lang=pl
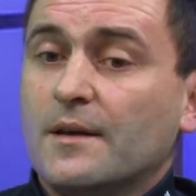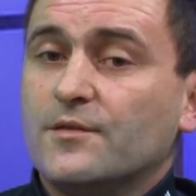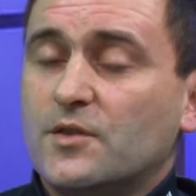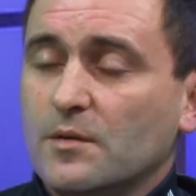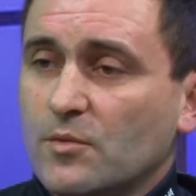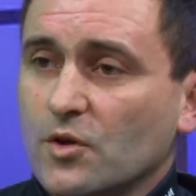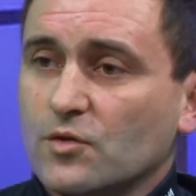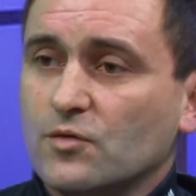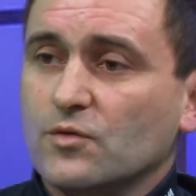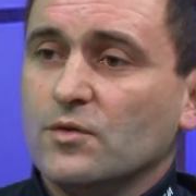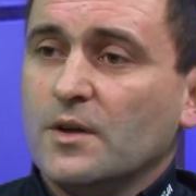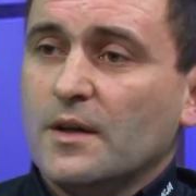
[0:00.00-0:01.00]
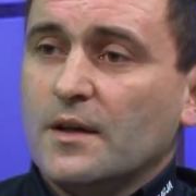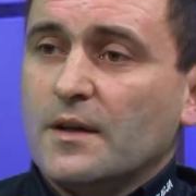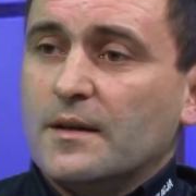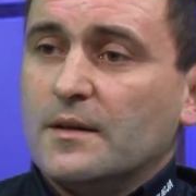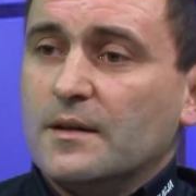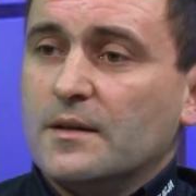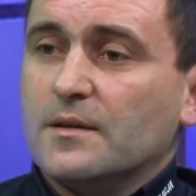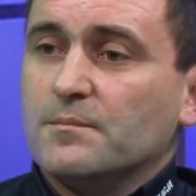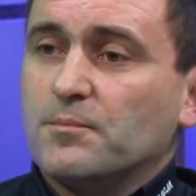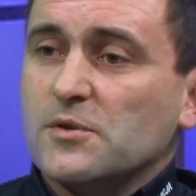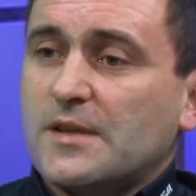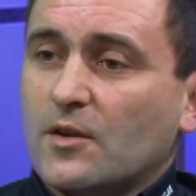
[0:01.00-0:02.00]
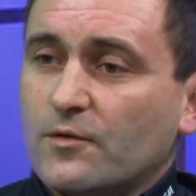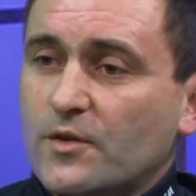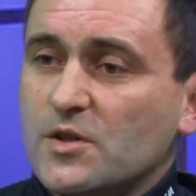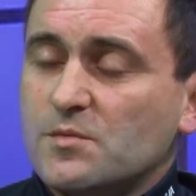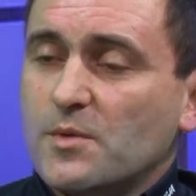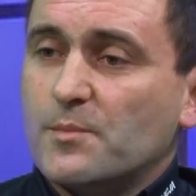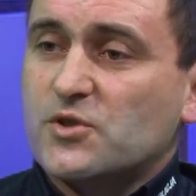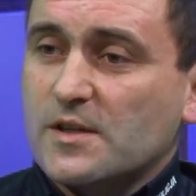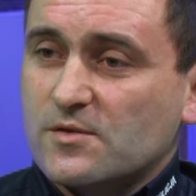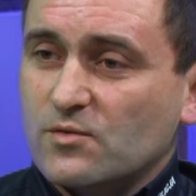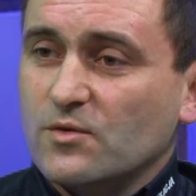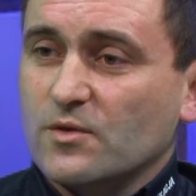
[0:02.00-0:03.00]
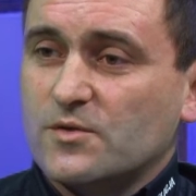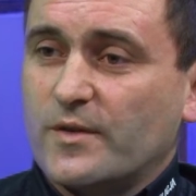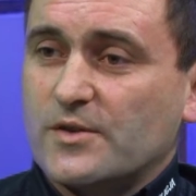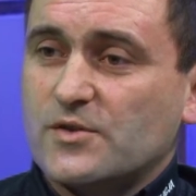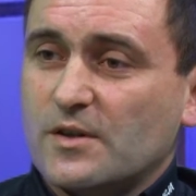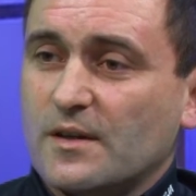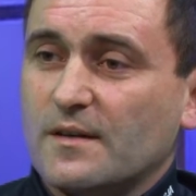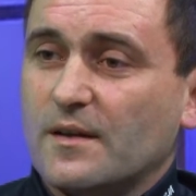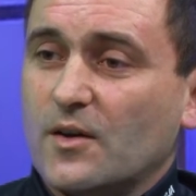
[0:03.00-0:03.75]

W tym roku y, postanowiliśmy przesunąć właśnie